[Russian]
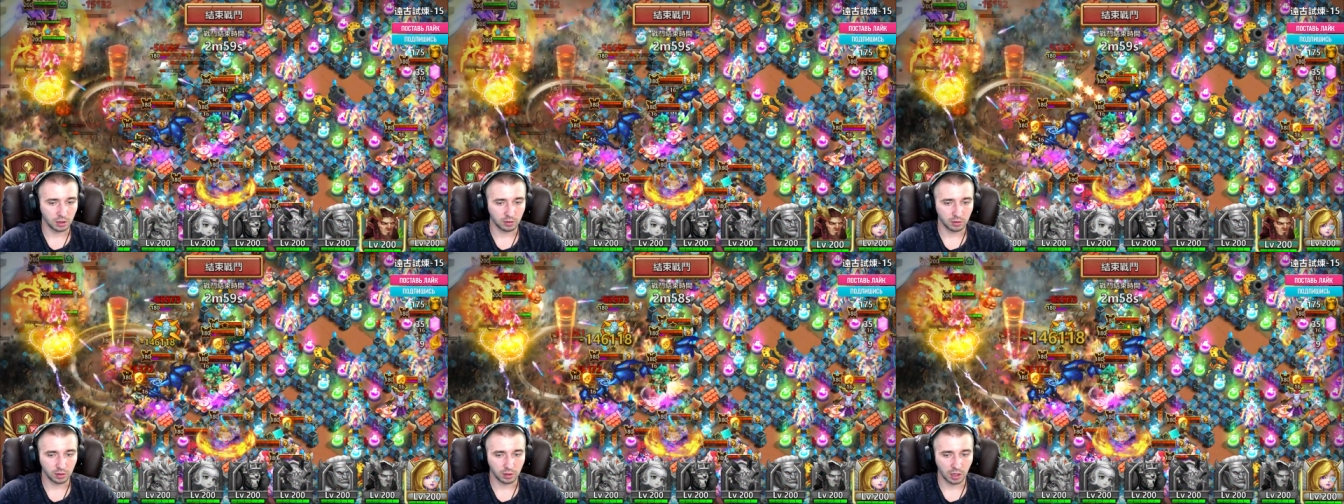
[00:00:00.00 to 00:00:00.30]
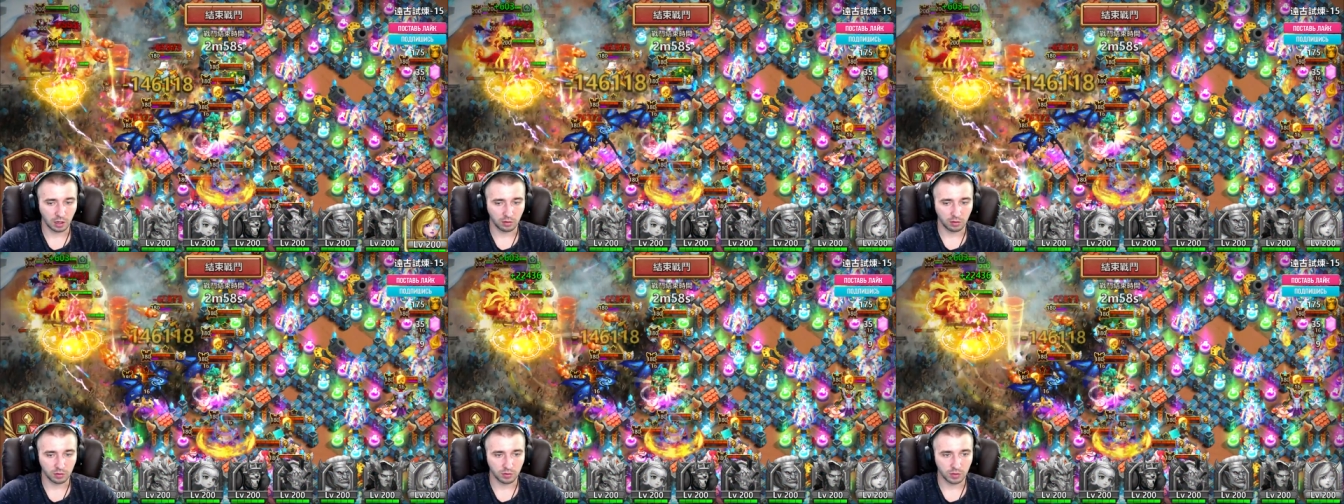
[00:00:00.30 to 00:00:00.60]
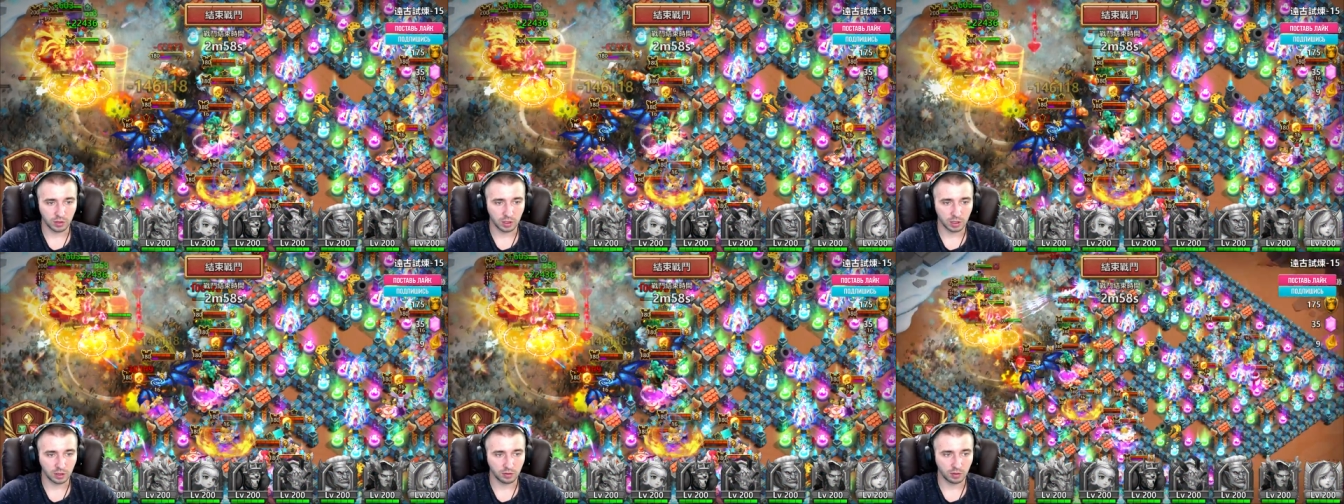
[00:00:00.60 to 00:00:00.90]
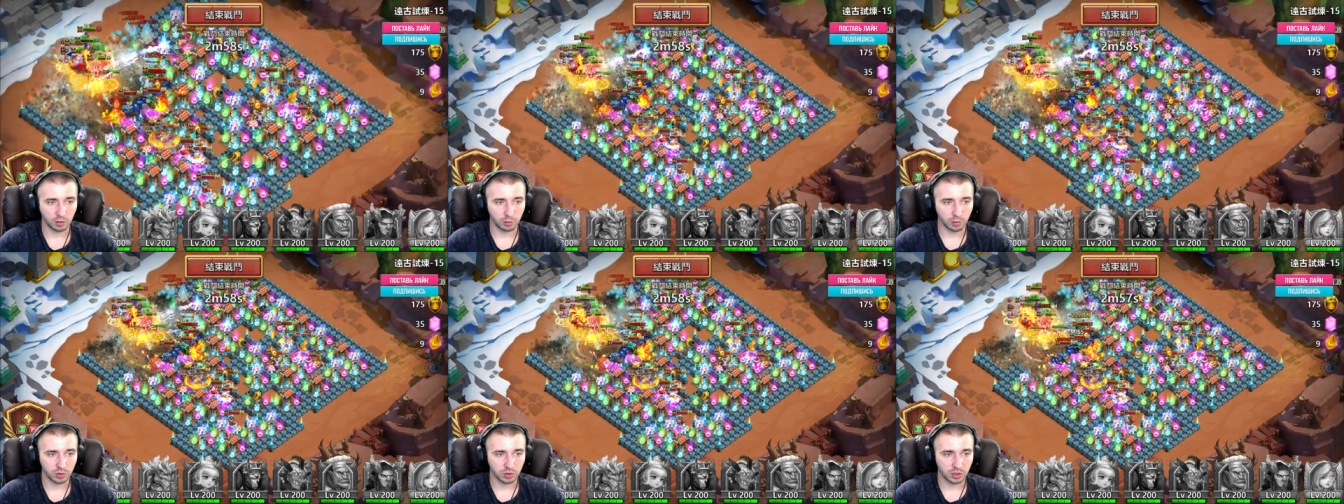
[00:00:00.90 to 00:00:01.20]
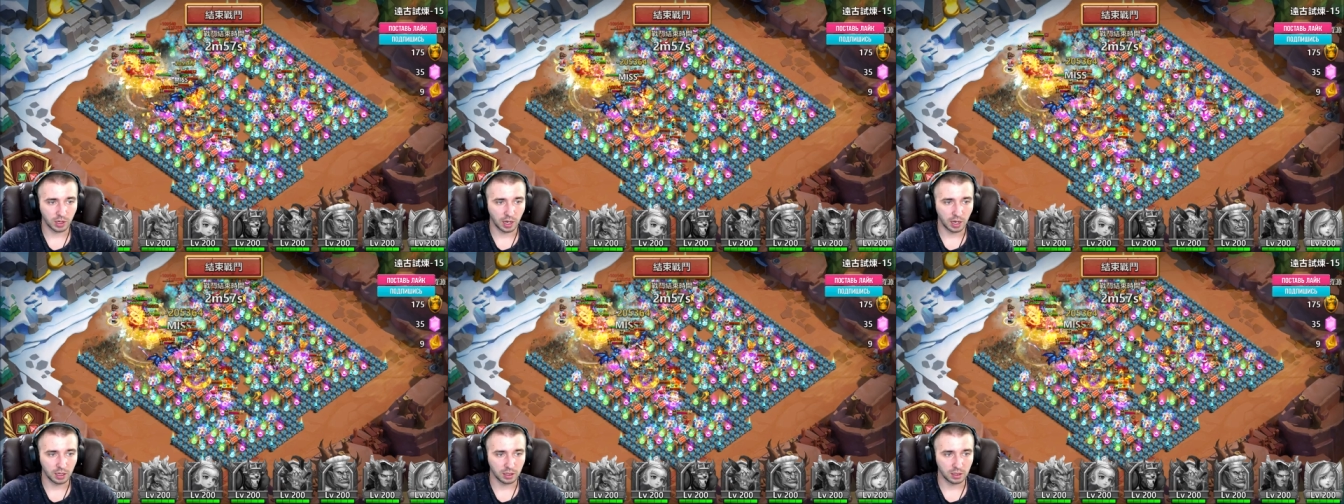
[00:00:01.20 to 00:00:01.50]
вот так вот всех
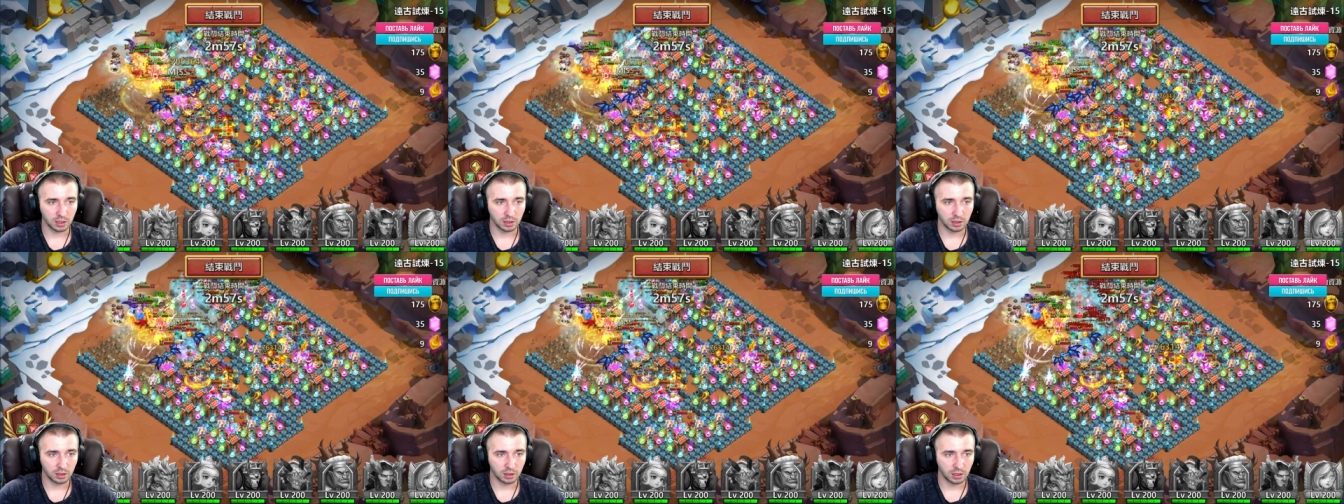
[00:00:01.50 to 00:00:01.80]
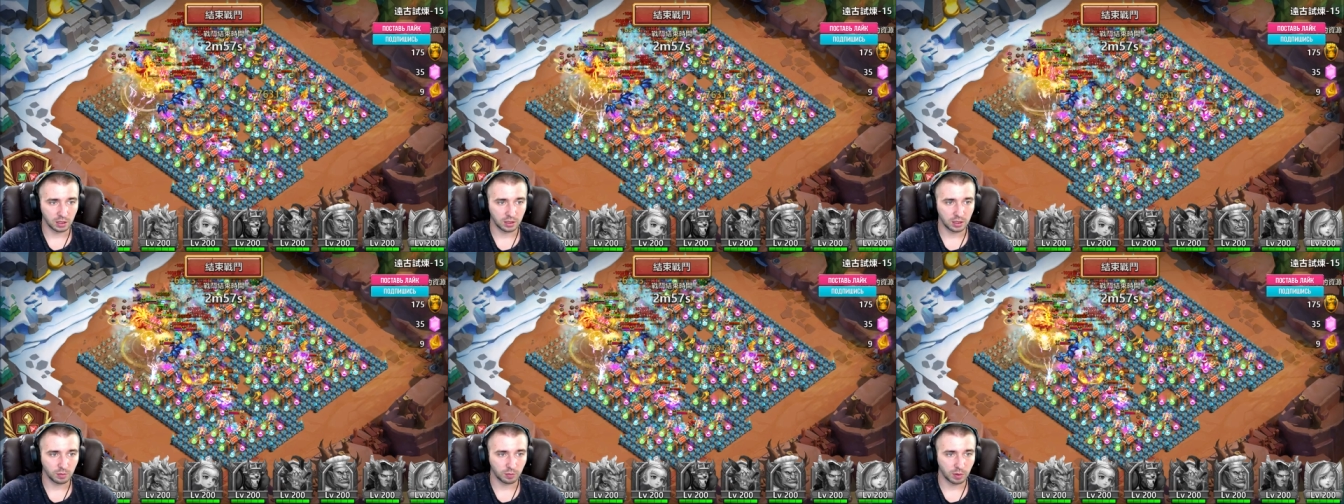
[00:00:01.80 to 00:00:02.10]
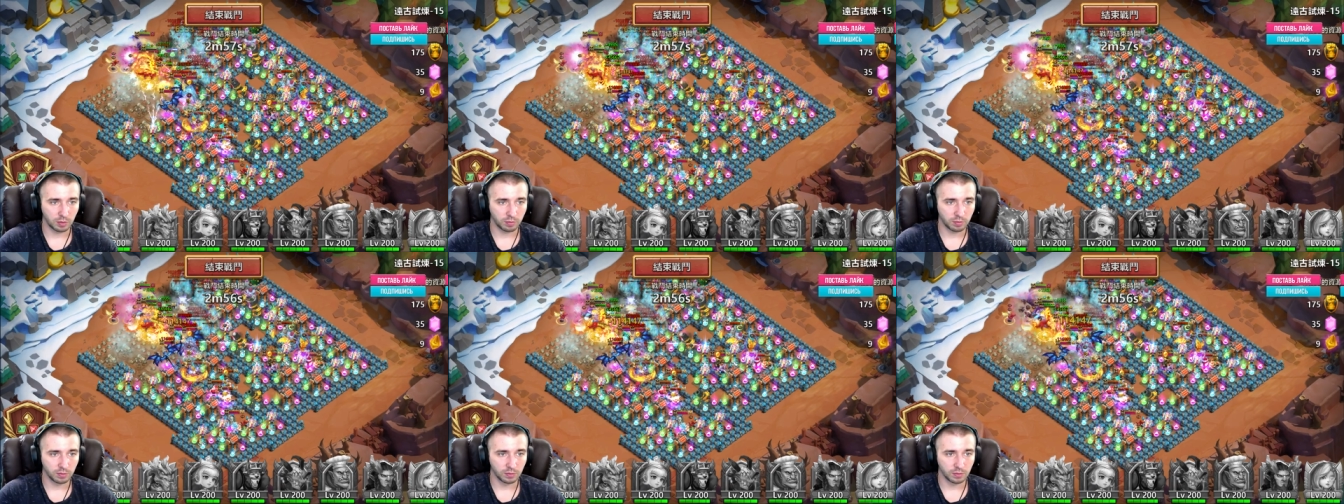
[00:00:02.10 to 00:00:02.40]
выпускаете, на типа